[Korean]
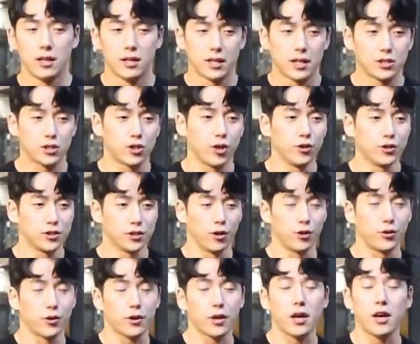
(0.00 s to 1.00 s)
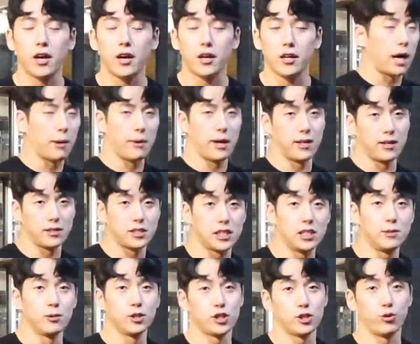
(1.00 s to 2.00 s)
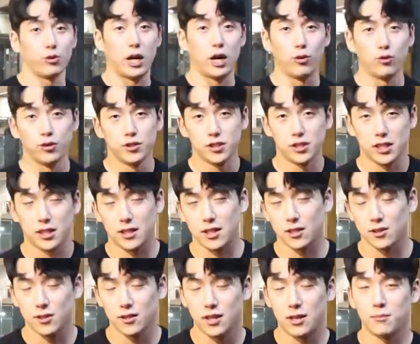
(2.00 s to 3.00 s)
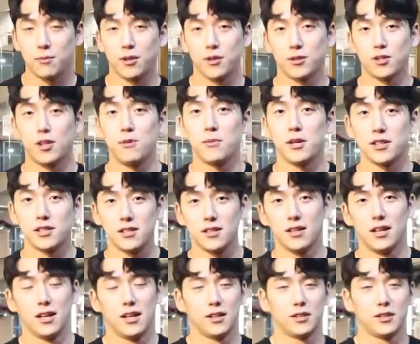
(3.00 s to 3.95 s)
그래서 저는 어떻게 바벨을 짊어지고 나오는지에 대해서 한번 설명을